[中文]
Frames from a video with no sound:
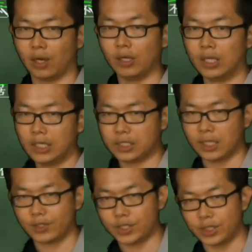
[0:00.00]
好，一
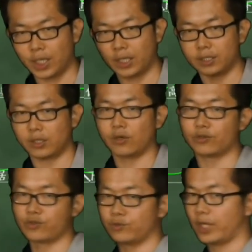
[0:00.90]
直到今天的人
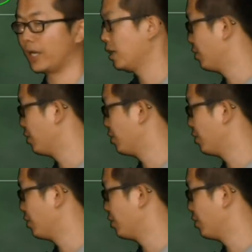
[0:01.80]
口数